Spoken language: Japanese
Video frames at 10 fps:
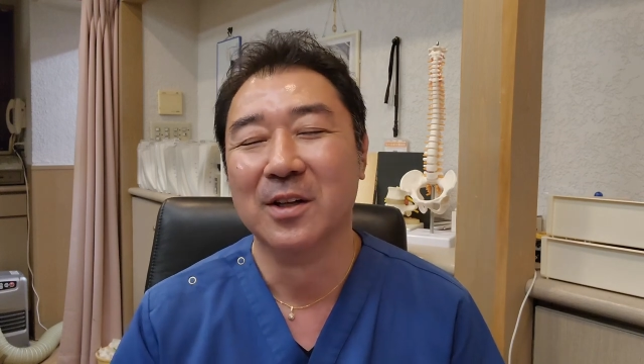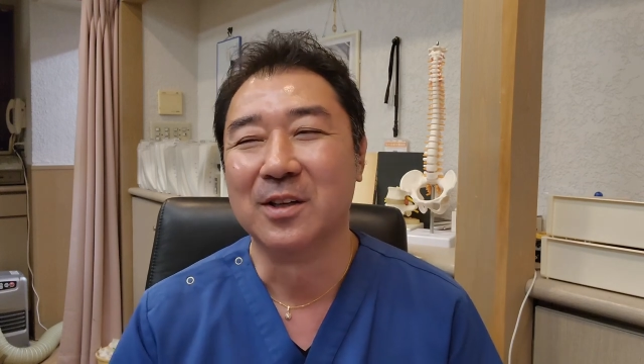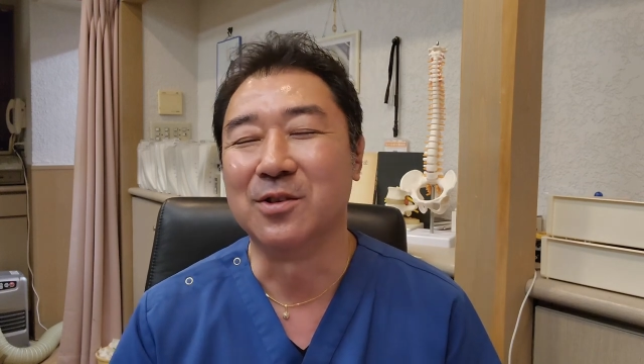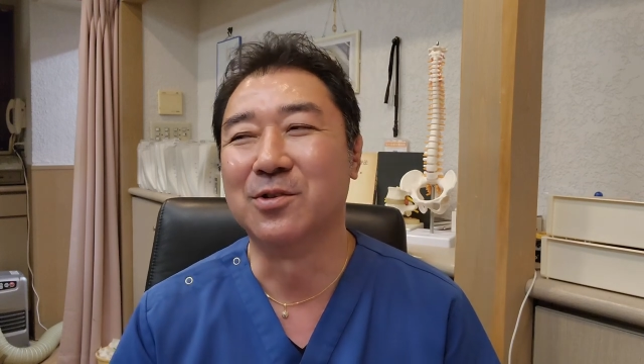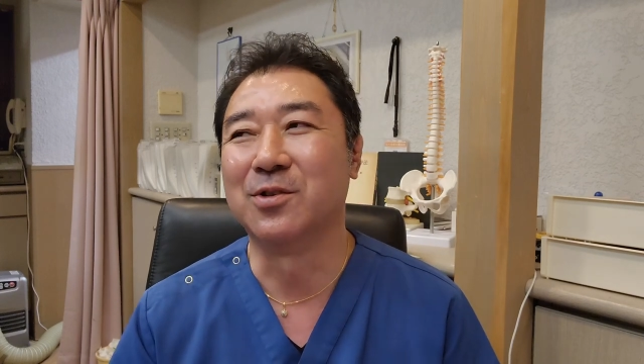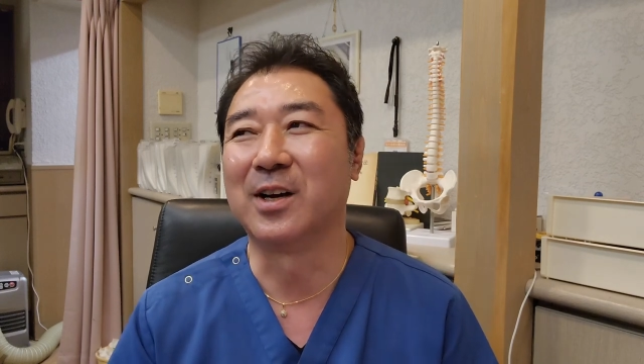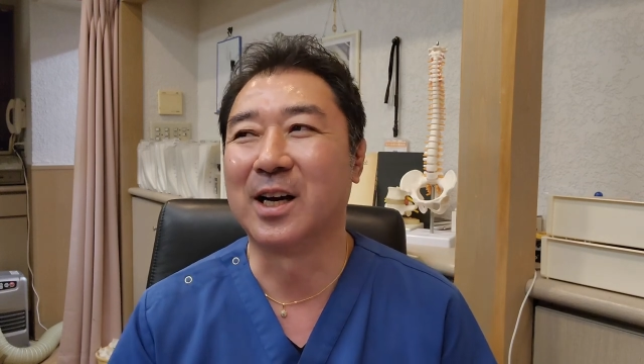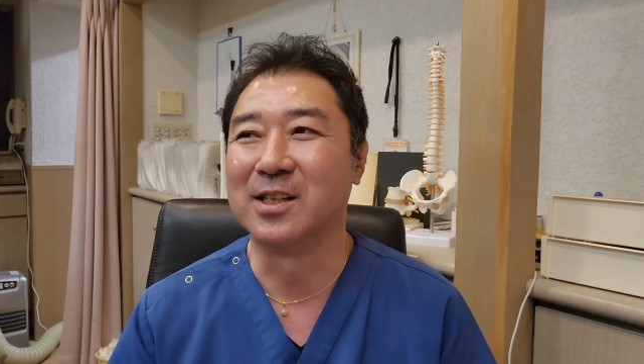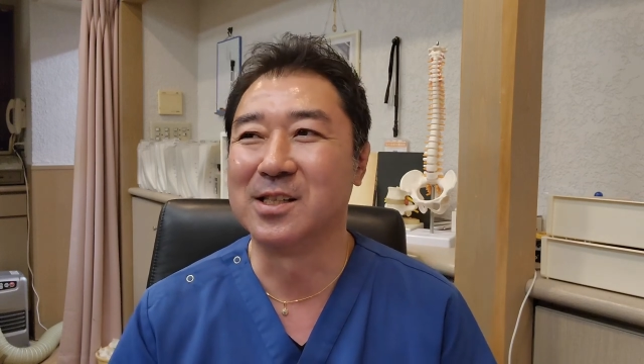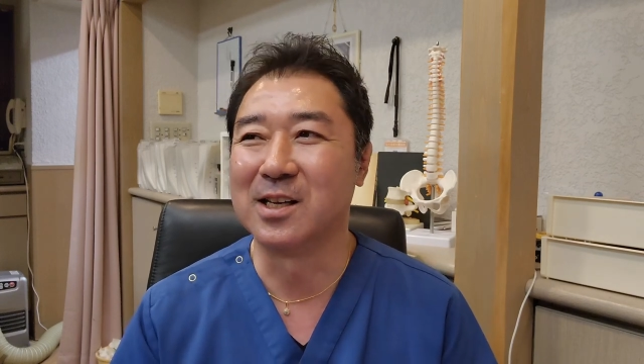いうような
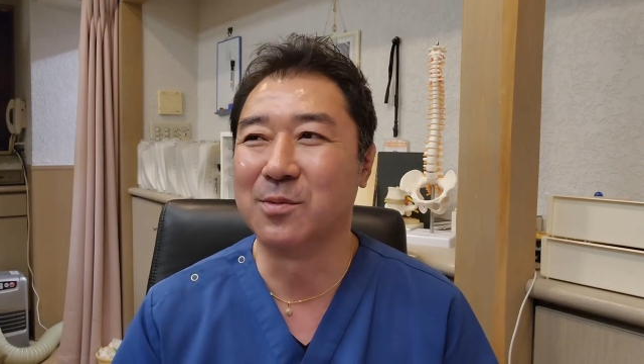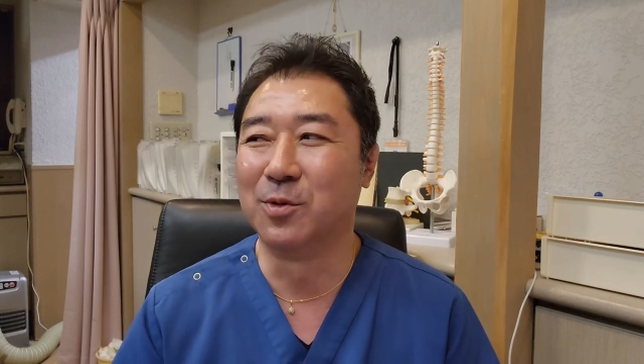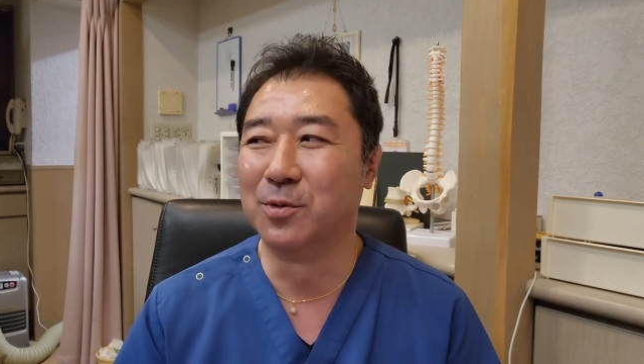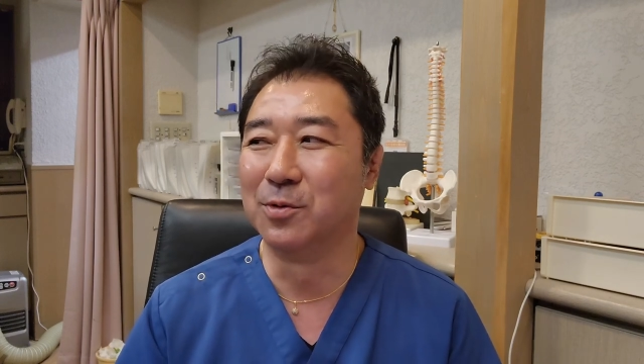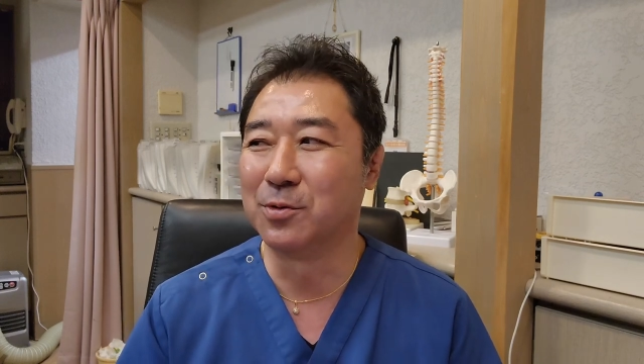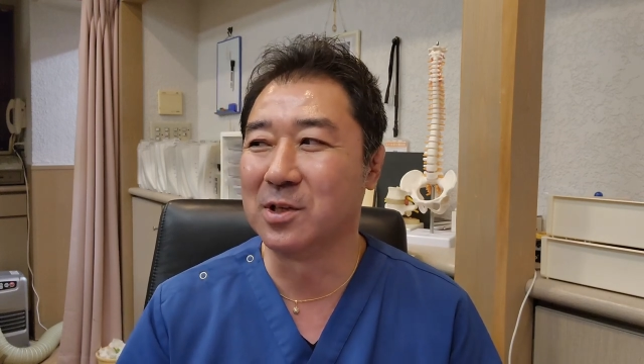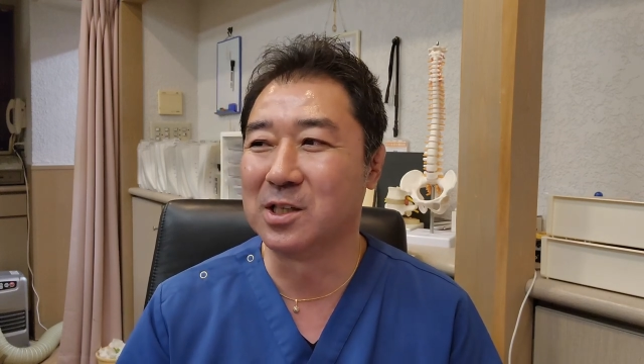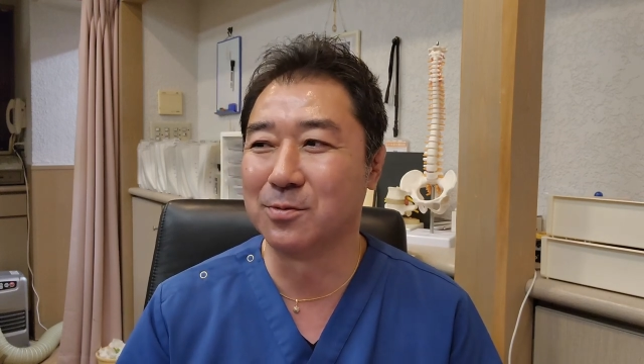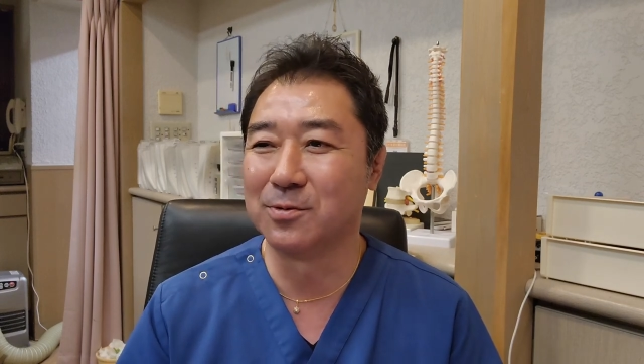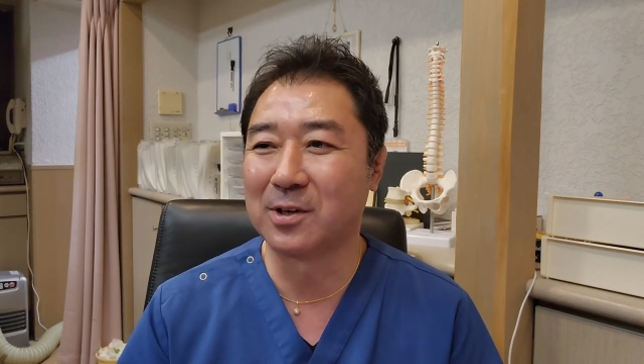感じでね、もう本当に
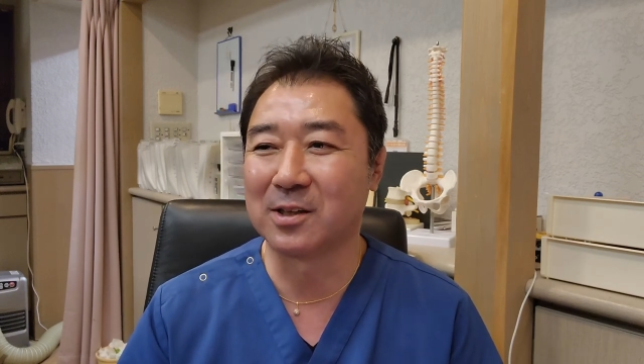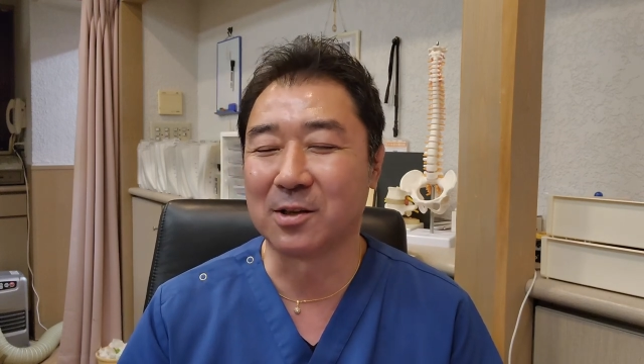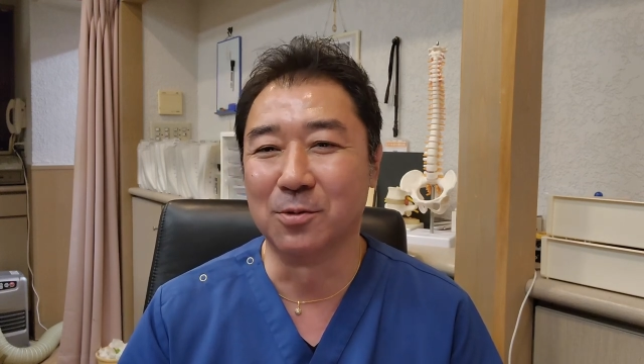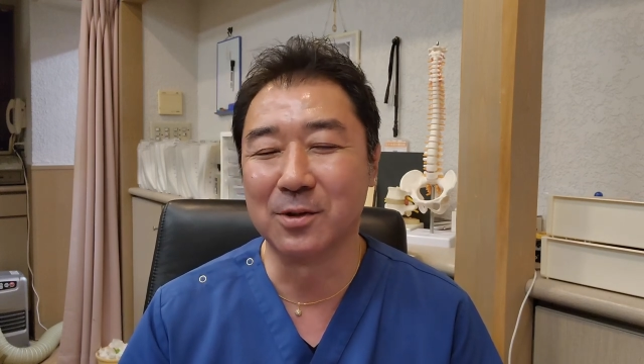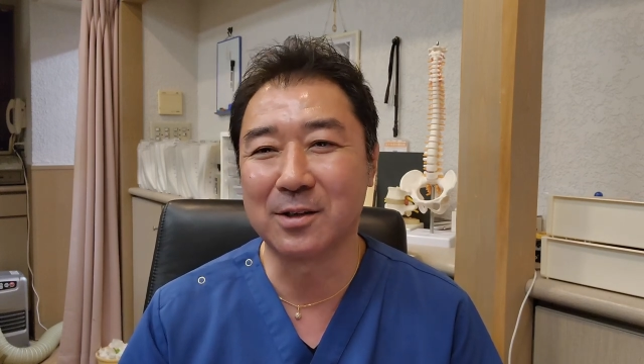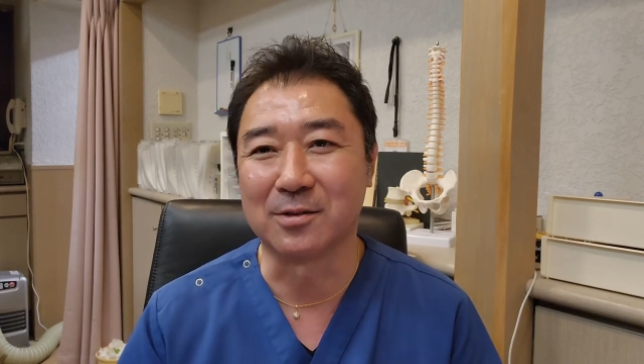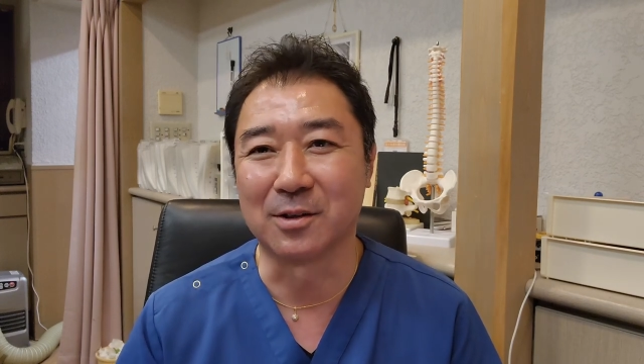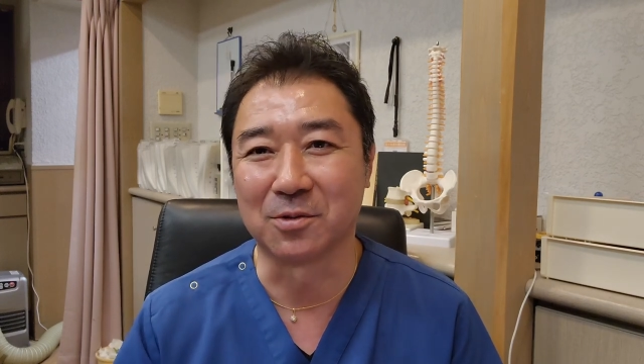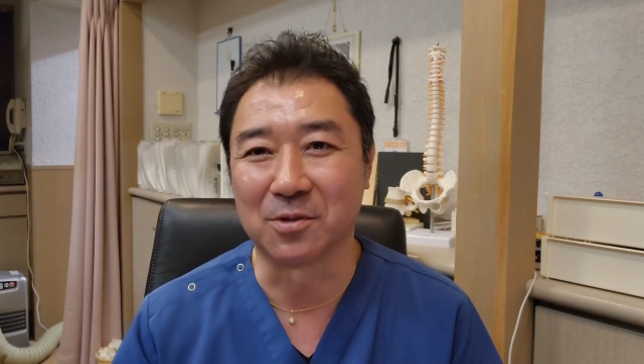自分の体どうなるんだろう